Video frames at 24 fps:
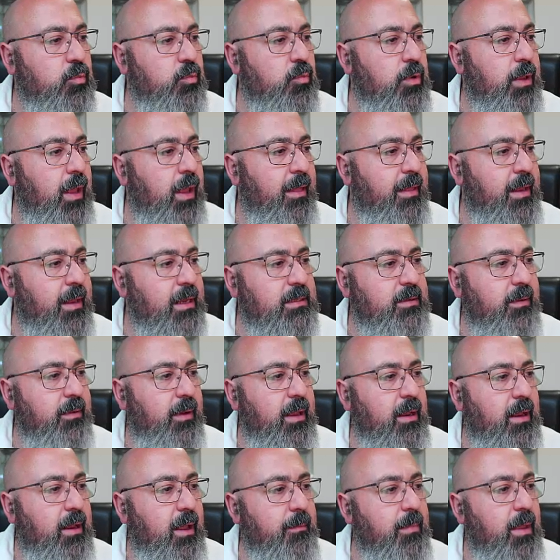muy a la derecha va
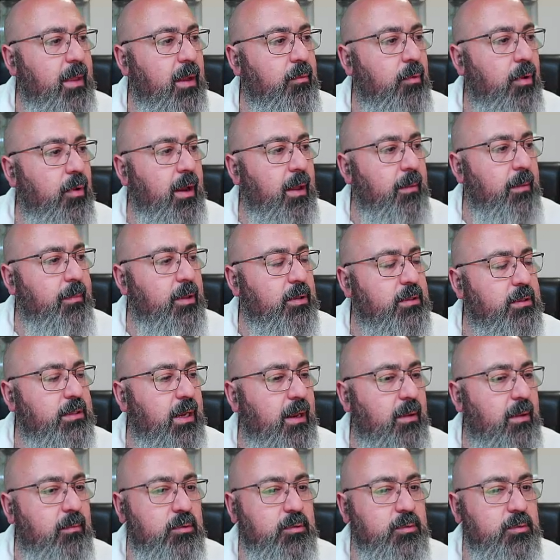a cambiar muy rápido, si le
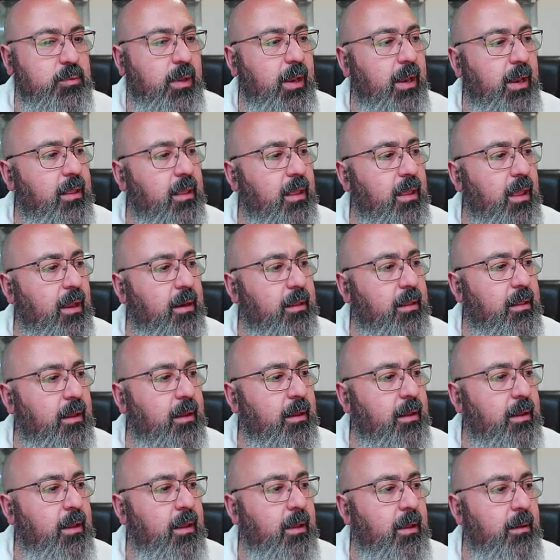damos muy a la izquierda
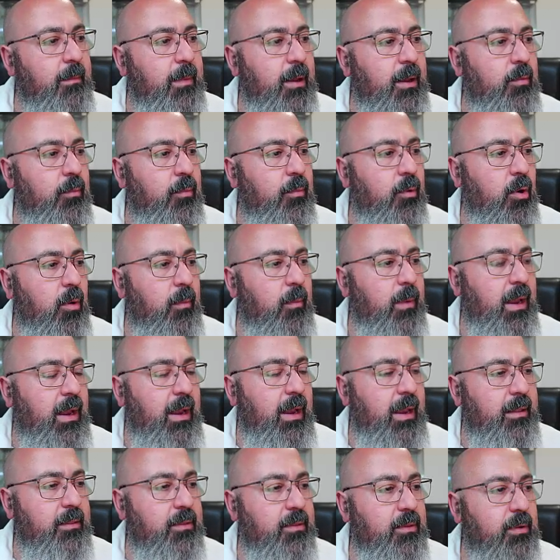va a ir un poco más
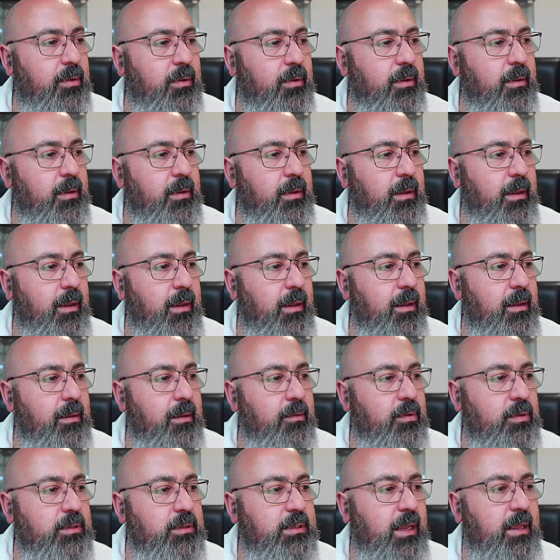lento. ¿eh?
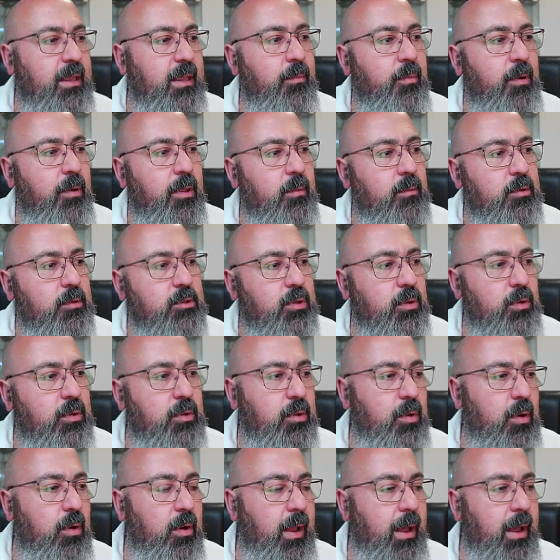Entonces aquí podemos
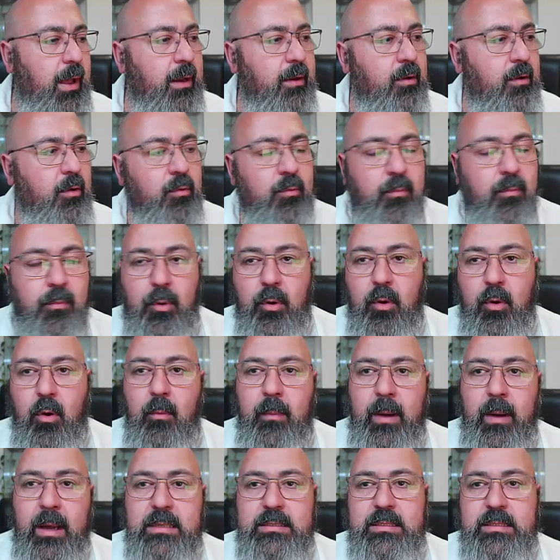controlar con un poco
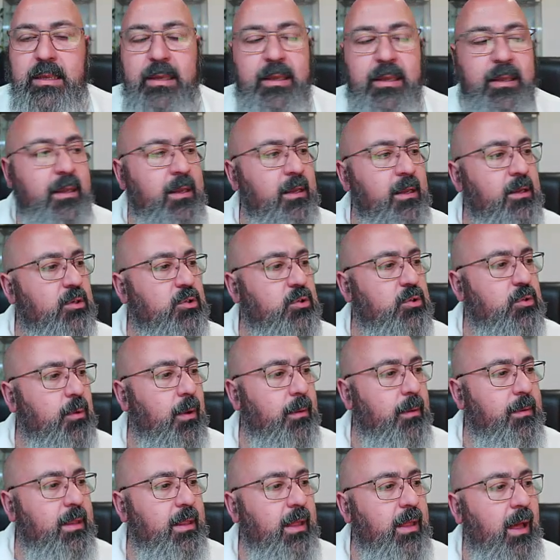más de
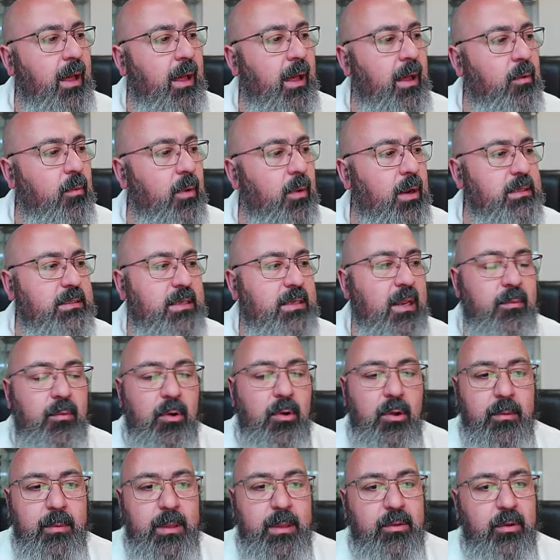suavidad cuál es el
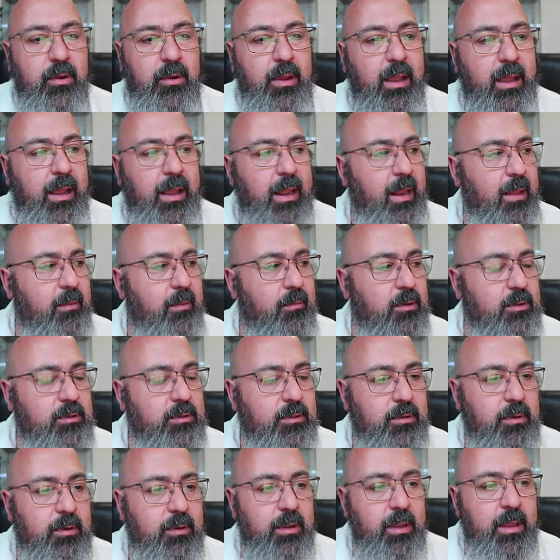movimiento que queremos.
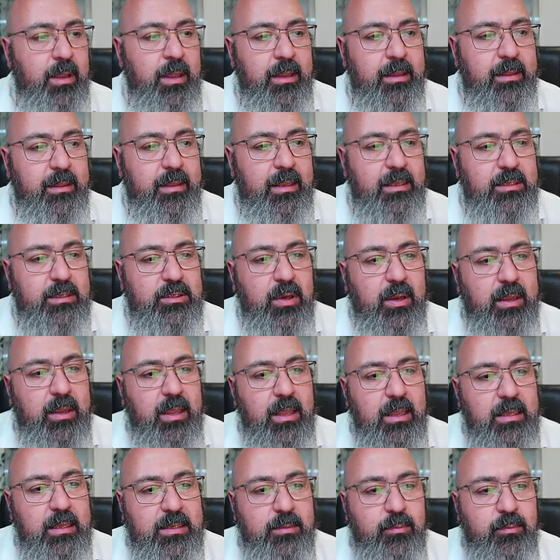¿no? De hecho
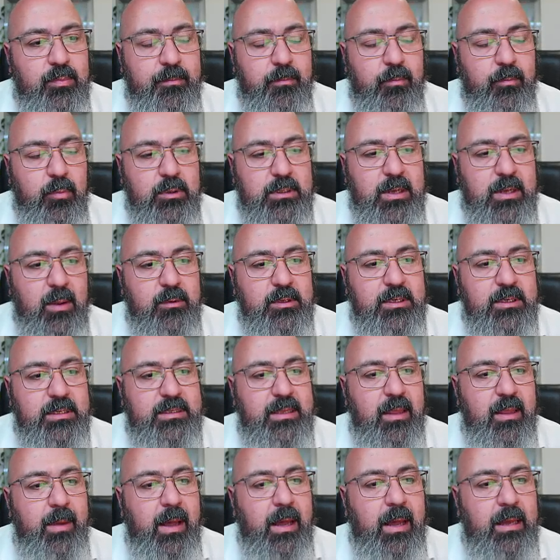aquí si pulsamos
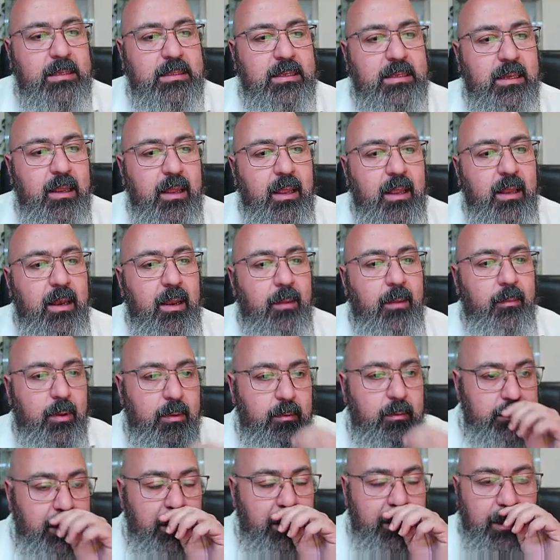este más le
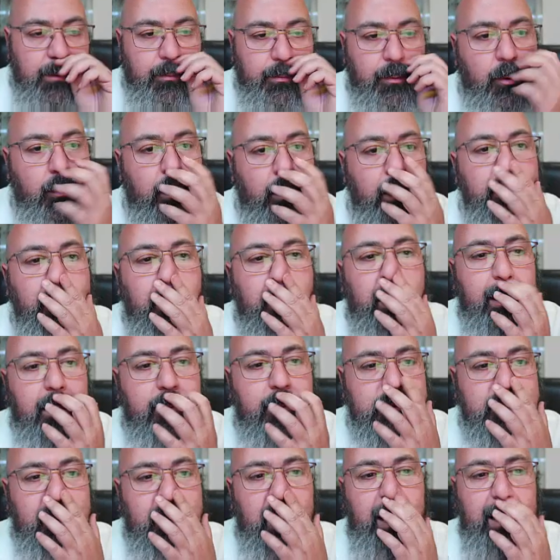podemos decir por cuánto
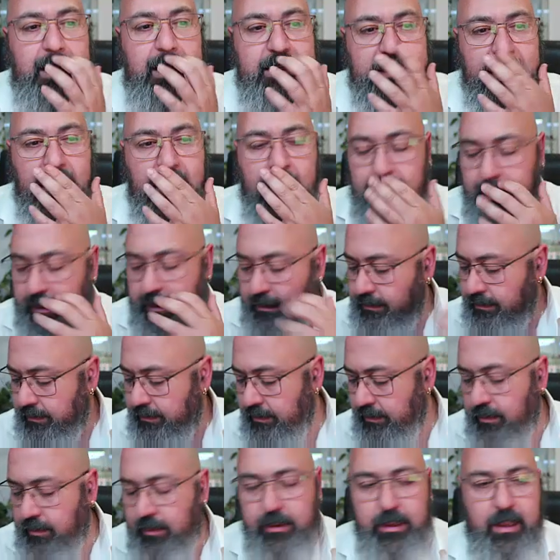queremos que la escale.
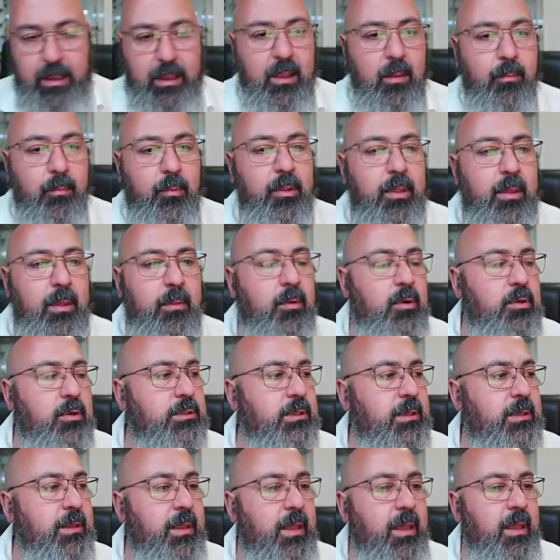Y aquí
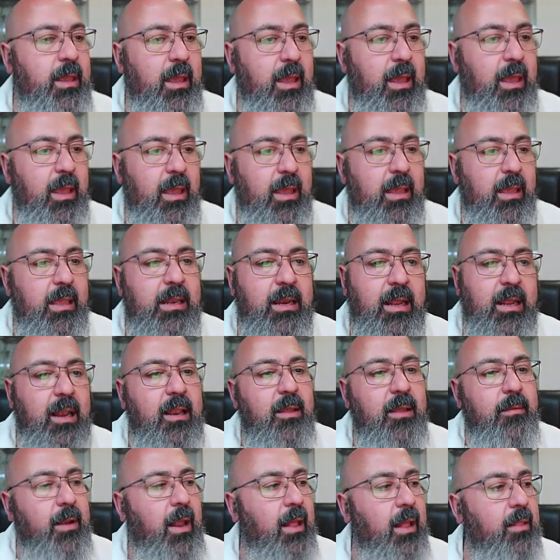podemos eh, ir
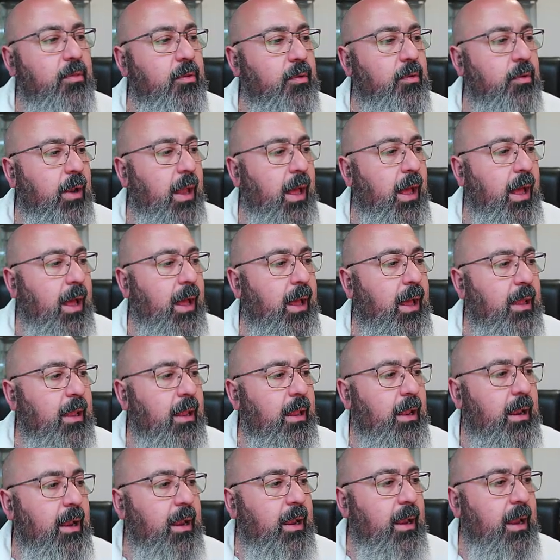calibrando la,
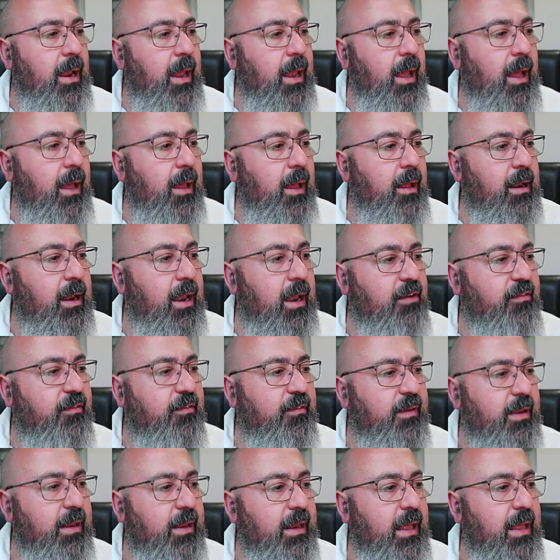la, la
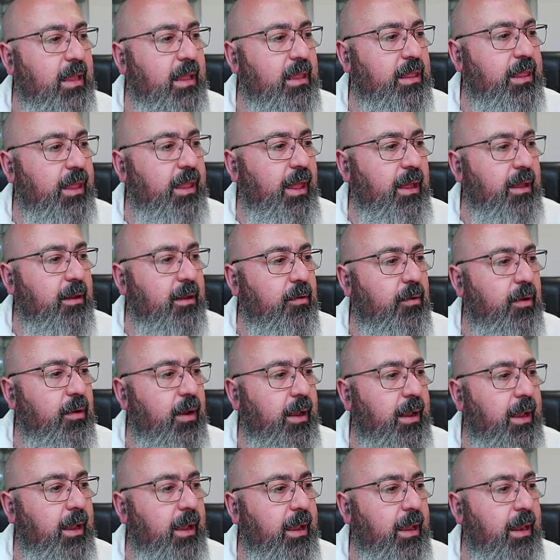fineza con
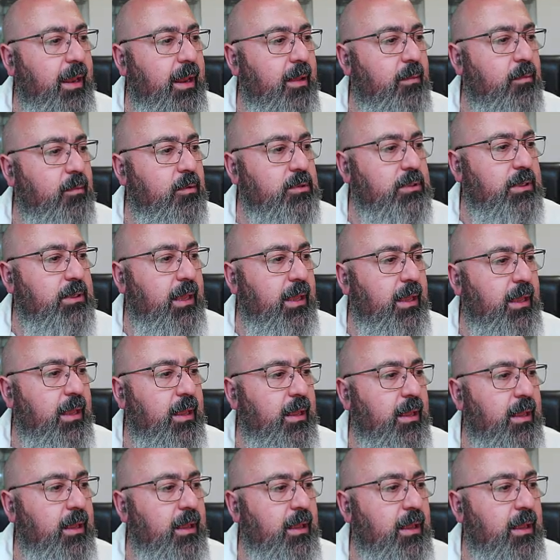la que queremos
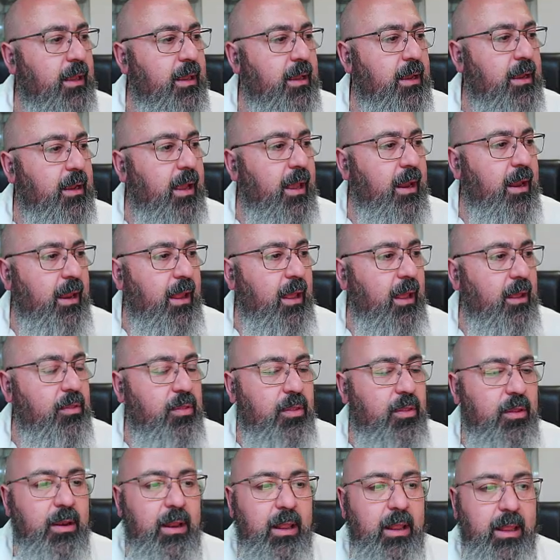que, que
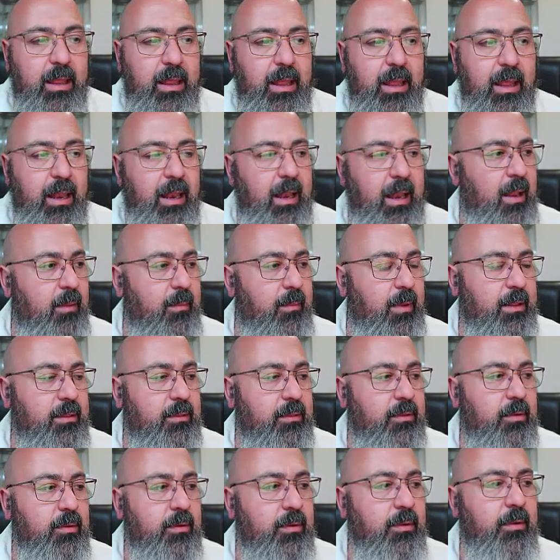reaccione el
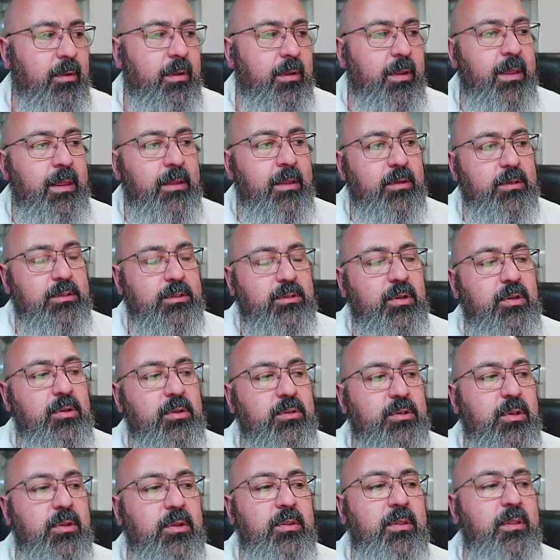elemento. ¿no?
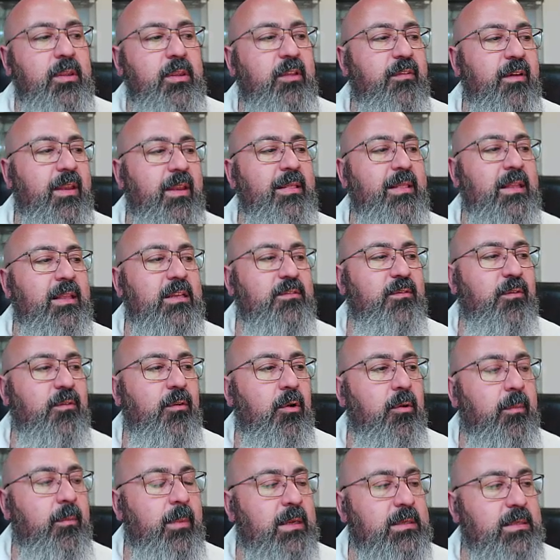son, diferentes
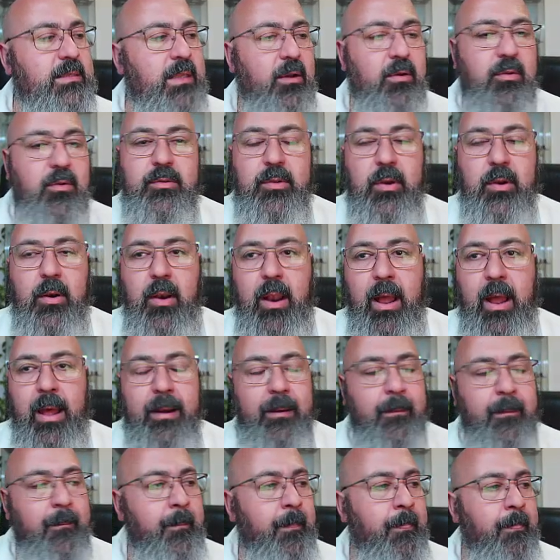formas de
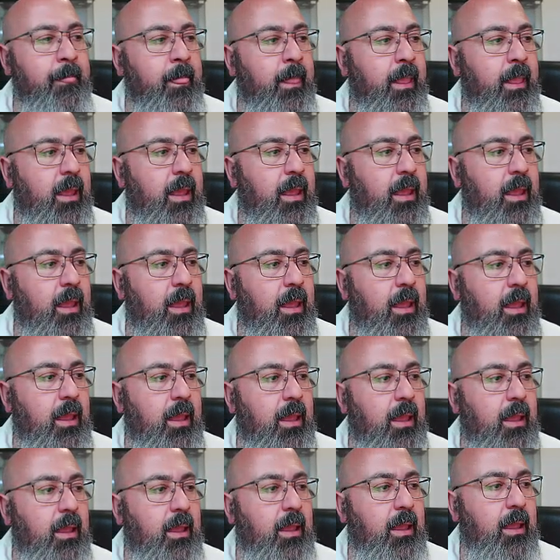controlar
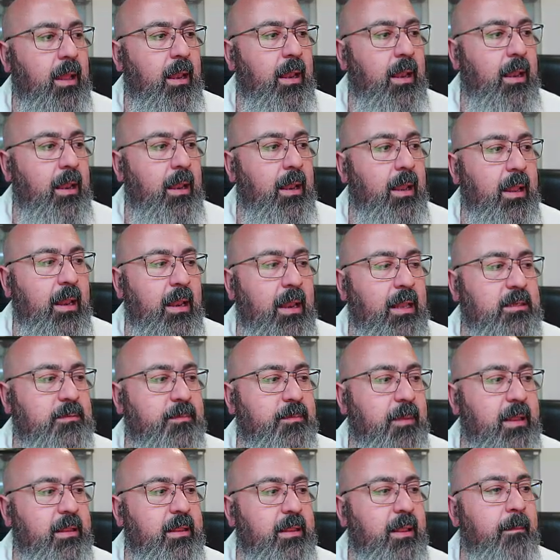eh, el, el,
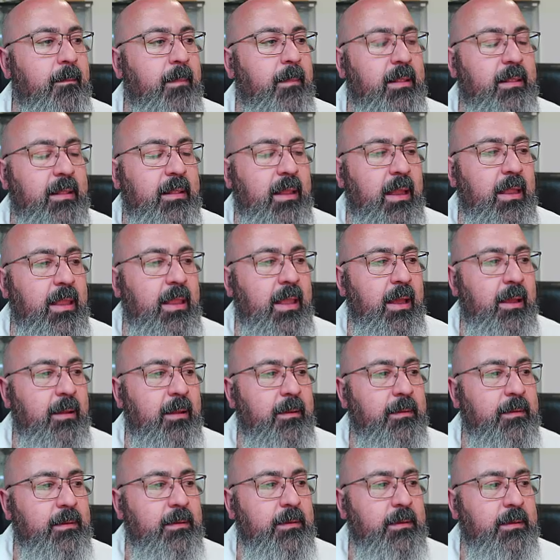sprite en pantalla,
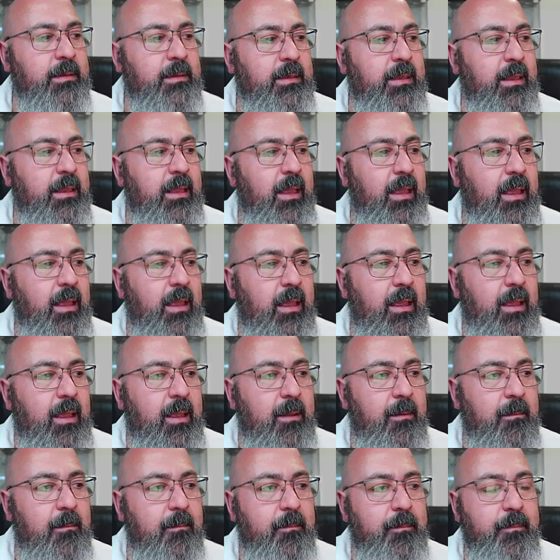
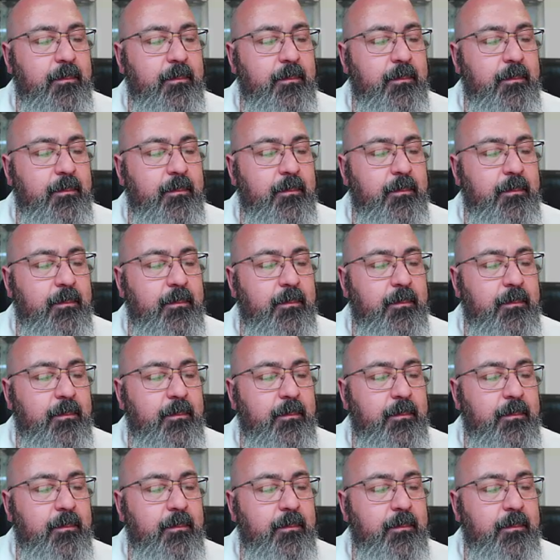eh,